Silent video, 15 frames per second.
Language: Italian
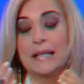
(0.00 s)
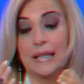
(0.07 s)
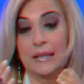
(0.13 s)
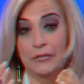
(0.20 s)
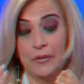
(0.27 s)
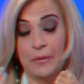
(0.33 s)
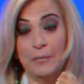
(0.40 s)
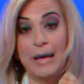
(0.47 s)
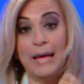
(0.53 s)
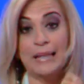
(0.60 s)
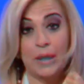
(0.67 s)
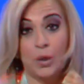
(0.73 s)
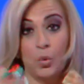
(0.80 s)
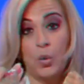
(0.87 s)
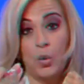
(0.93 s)
e fa
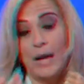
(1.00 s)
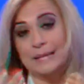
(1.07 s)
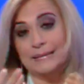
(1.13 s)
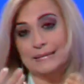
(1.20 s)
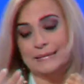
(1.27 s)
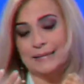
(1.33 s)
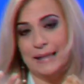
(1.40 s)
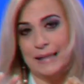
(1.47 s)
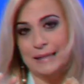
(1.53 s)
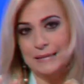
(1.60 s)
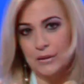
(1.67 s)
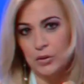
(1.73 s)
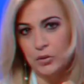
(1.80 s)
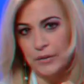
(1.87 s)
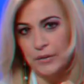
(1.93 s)
male quanta
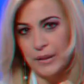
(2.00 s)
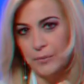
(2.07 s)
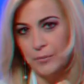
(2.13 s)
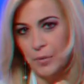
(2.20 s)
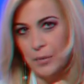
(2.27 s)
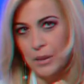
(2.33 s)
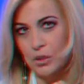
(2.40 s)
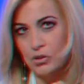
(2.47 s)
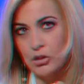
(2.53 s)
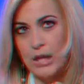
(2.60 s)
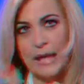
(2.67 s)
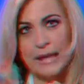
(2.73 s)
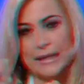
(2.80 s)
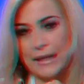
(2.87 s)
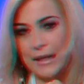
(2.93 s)
ne dovremmo
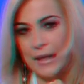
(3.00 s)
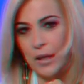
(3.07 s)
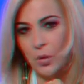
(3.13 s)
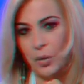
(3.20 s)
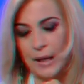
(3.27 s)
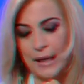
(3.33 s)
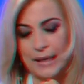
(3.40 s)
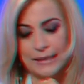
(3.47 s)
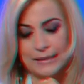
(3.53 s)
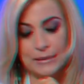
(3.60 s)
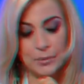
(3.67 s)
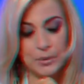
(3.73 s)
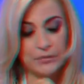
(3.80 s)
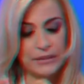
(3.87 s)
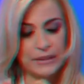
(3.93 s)
mangiare e quale
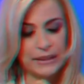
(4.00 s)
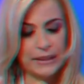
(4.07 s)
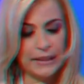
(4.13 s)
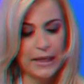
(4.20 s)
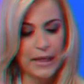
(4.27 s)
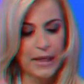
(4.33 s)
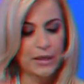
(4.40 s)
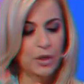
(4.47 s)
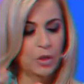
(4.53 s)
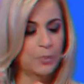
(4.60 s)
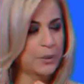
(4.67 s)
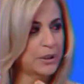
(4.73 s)
da preferire. Io ho